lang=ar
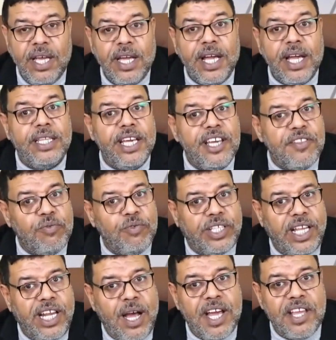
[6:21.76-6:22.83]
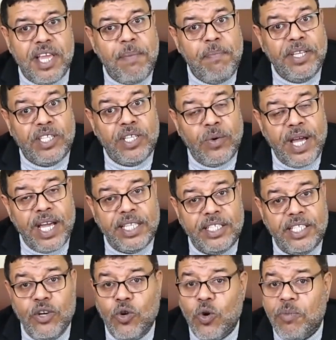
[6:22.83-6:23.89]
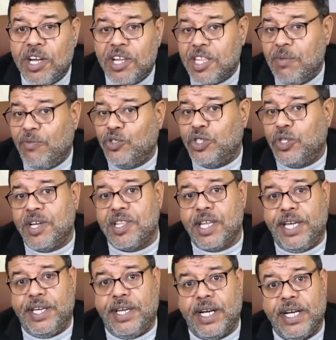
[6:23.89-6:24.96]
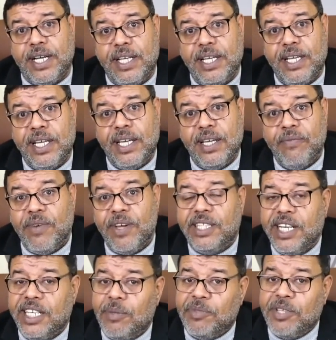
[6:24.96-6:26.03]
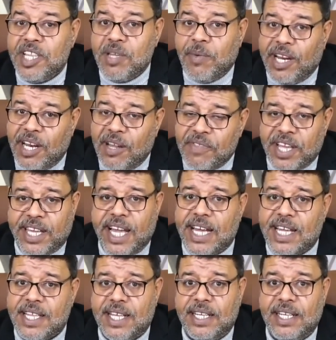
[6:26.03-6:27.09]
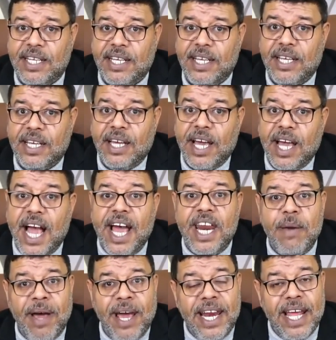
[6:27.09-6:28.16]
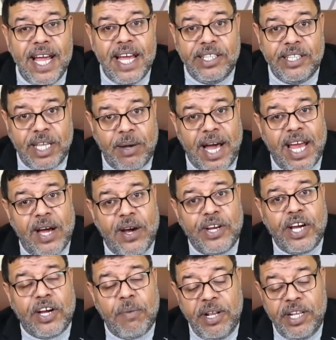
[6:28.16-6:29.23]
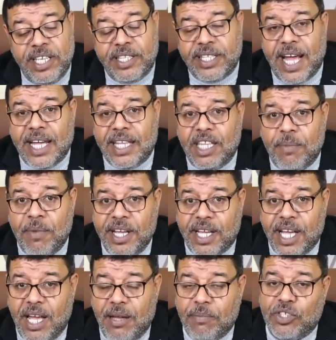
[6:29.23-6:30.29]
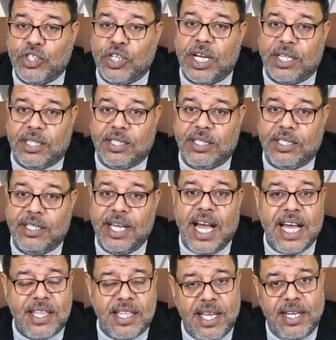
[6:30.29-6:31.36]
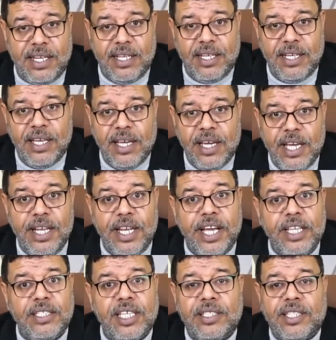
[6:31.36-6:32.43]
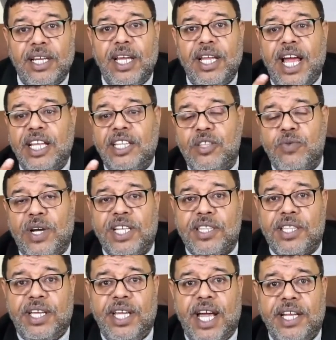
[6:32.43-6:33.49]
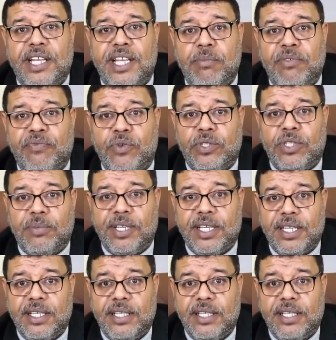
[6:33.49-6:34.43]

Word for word: كده اسمه تلاعب أثبت رواية دي دينكم أصلا مفيش رواية صحيحة فانت كده بتكذب على نفسك يا حسن انا بقى اللي انت انا قبلت التحدي منك بشرط يا حسن انك انت تطلع لي حديث واحد صحيح عن النبي في كتبك